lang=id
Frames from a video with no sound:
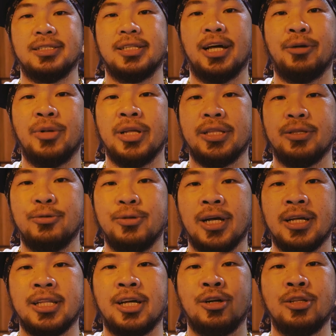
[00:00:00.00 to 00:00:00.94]
Selamat
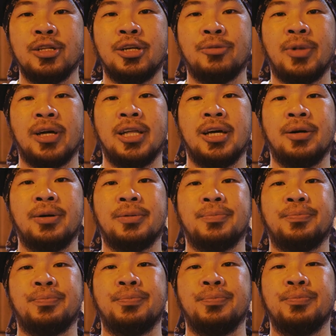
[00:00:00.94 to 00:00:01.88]
ulang tahun kepada
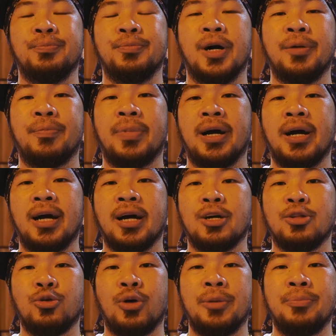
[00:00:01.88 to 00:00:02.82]

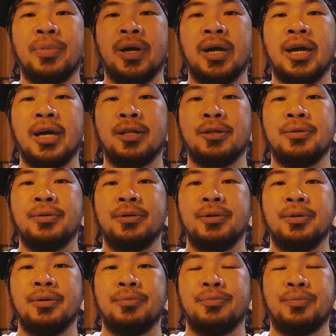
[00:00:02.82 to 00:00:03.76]
Bapak Ketua MPR,
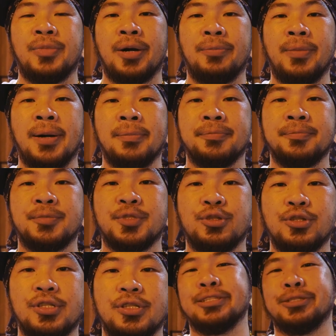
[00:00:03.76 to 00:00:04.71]
Pak
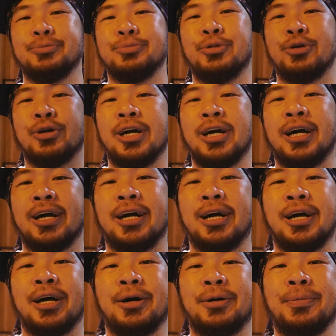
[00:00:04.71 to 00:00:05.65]
Bamsud. Semoga
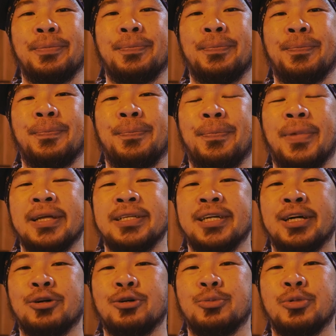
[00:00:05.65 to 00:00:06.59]

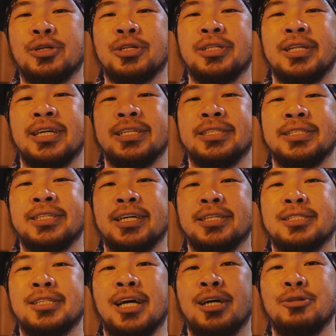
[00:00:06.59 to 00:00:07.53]
panjang umur dan
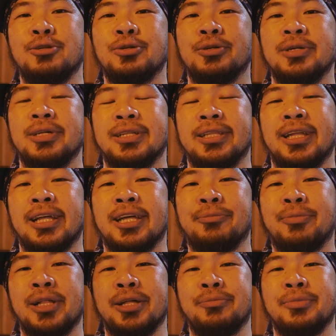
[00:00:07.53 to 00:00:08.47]
sehat selalu.
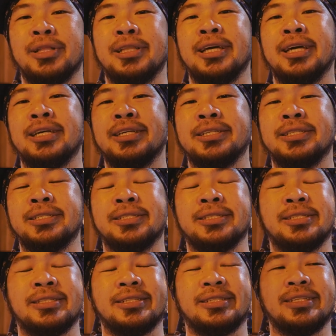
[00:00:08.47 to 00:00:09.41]
Dan yang paling penting
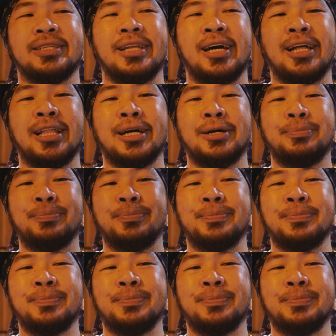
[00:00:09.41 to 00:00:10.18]
dalam